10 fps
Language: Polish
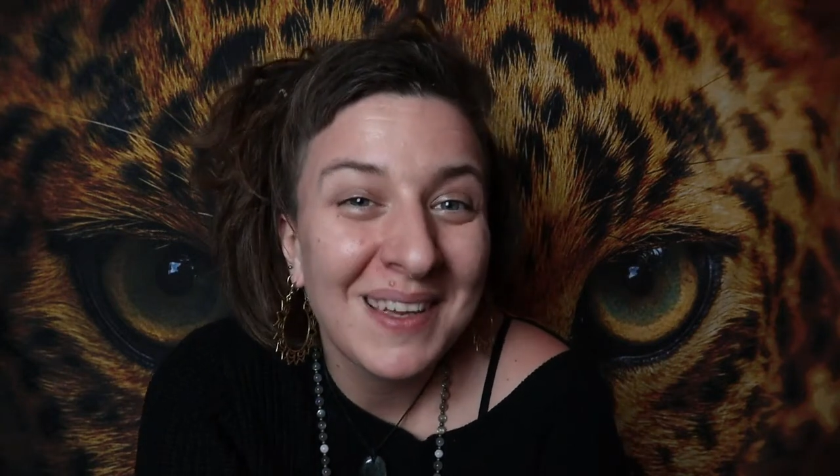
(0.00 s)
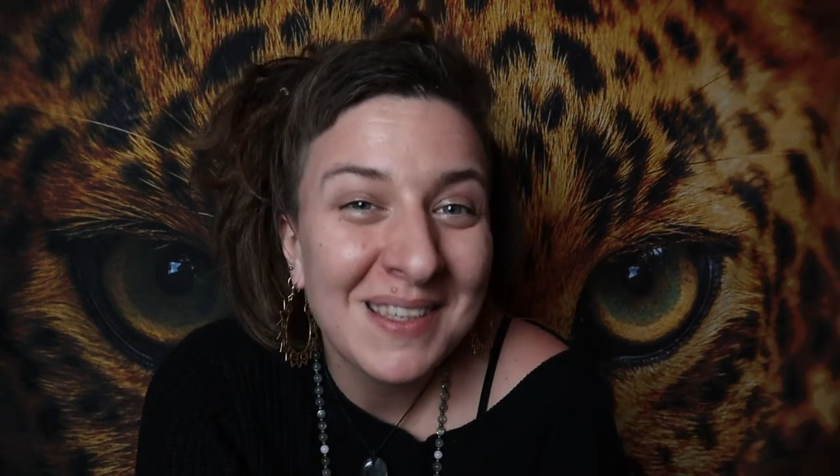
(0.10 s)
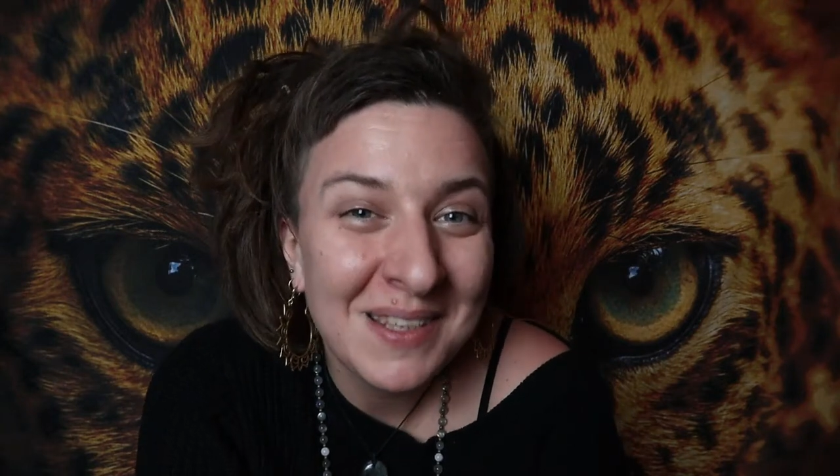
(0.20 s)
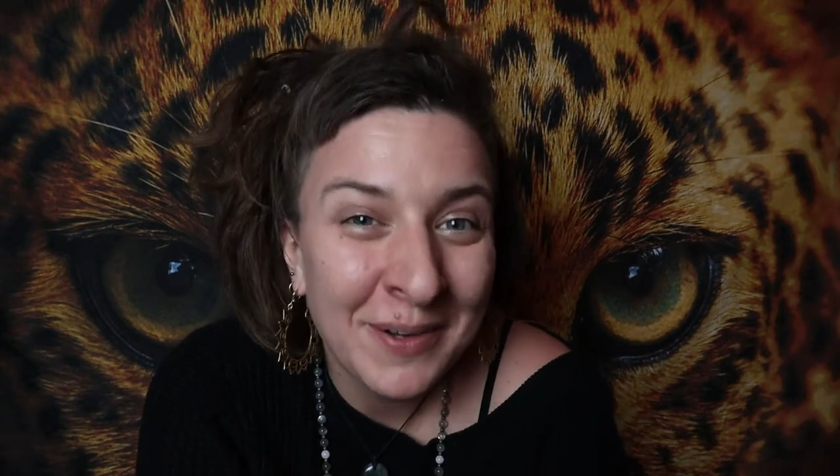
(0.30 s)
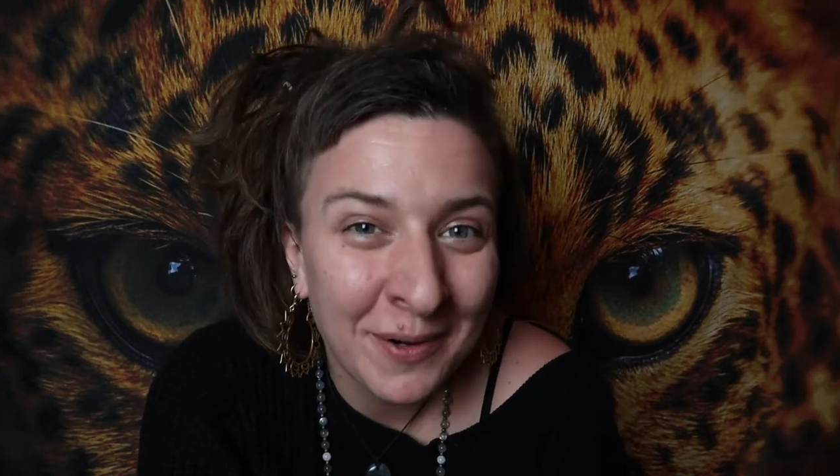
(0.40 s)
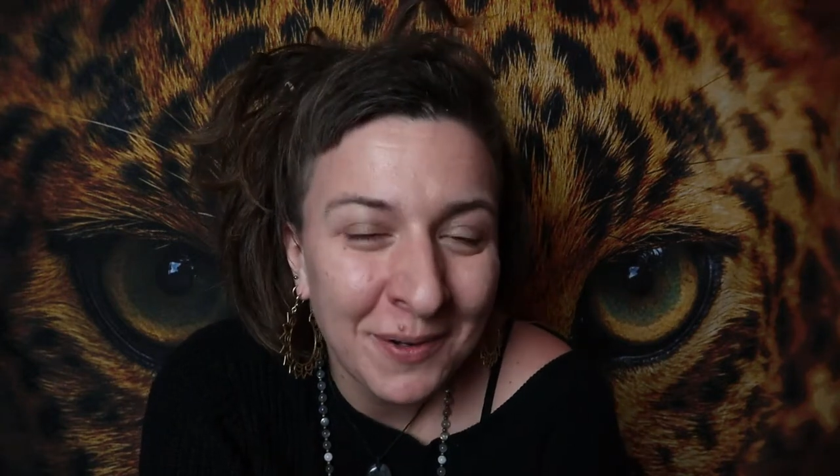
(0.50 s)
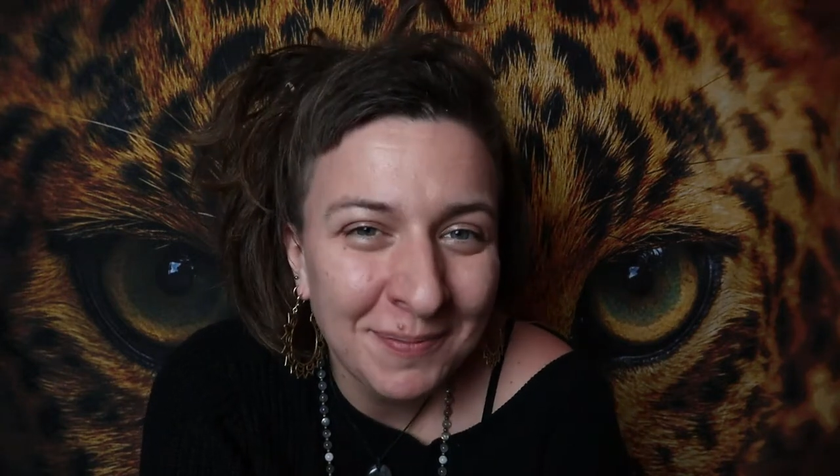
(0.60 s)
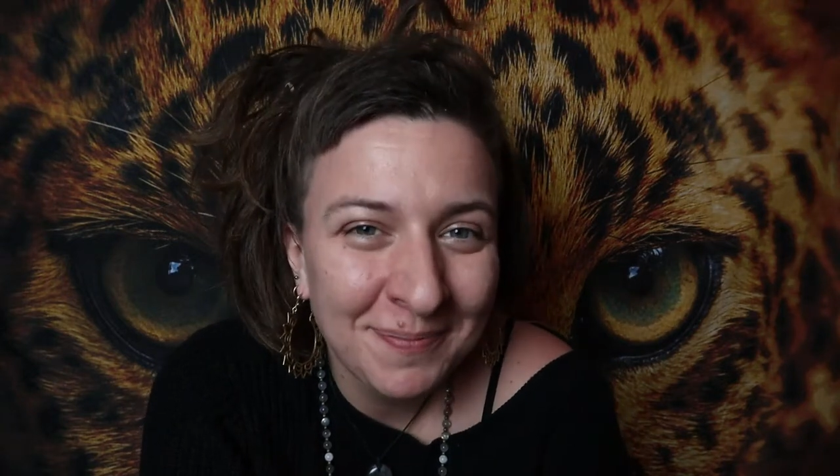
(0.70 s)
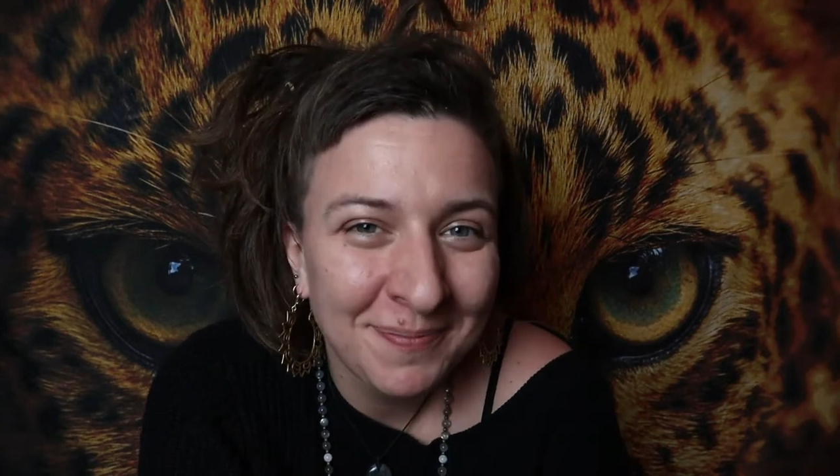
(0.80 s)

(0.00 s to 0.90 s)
I co?